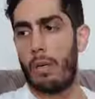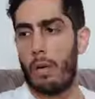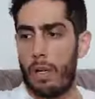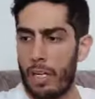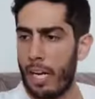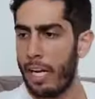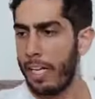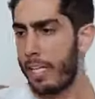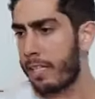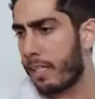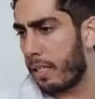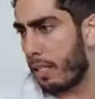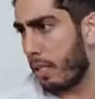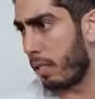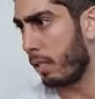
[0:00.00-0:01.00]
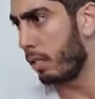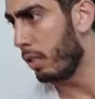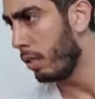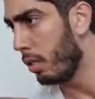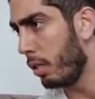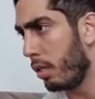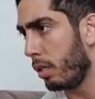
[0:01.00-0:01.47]
Ô, Nelisa!
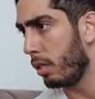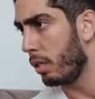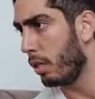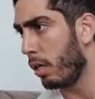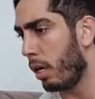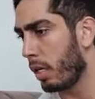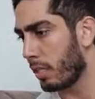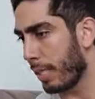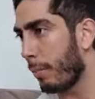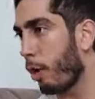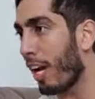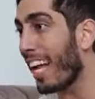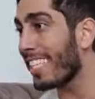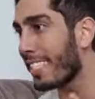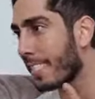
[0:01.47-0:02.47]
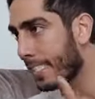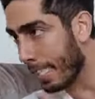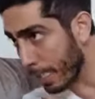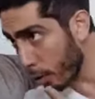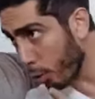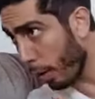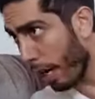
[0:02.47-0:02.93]
A gente namora há
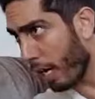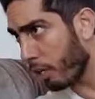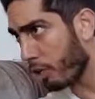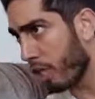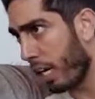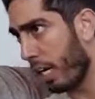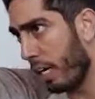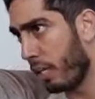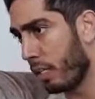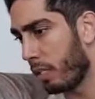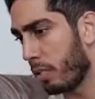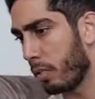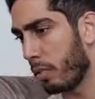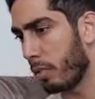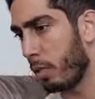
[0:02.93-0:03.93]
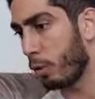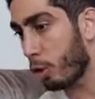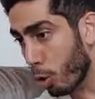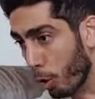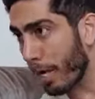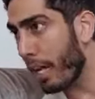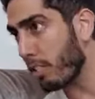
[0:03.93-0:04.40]
cinco anos já. Eu te
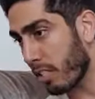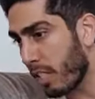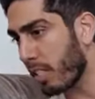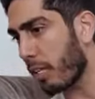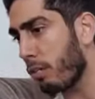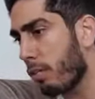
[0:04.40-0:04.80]
conheço, o que, que tá